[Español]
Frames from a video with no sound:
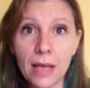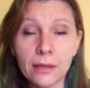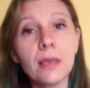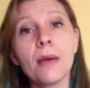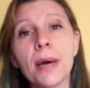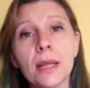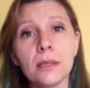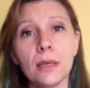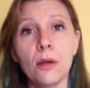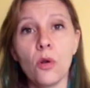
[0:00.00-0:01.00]
Así
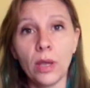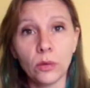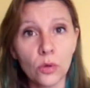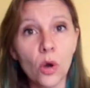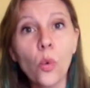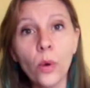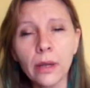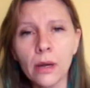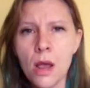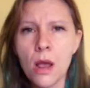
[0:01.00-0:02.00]
aparecen los estudios
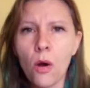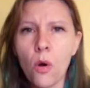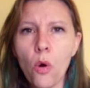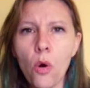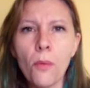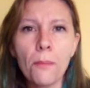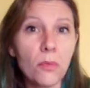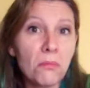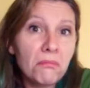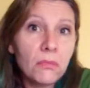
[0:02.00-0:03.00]
queer o
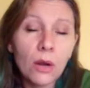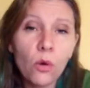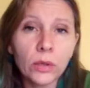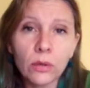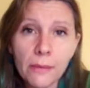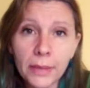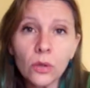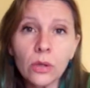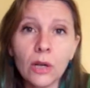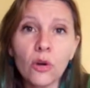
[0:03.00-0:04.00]
los
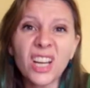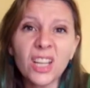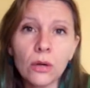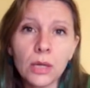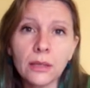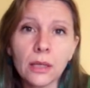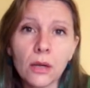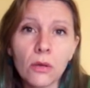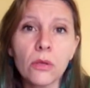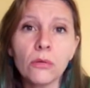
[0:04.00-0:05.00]
cuestionamientos de los géneros
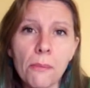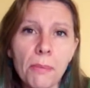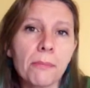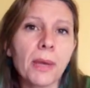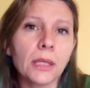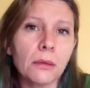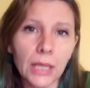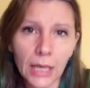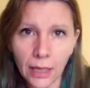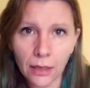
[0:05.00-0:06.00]
literarios desde una perspectiva
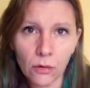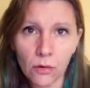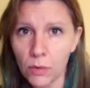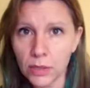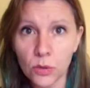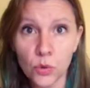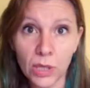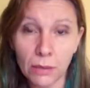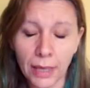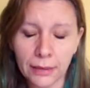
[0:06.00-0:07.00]
de género, como hace
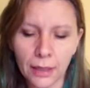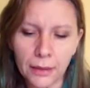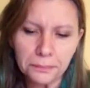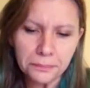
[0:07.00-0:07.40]
Judith Butler.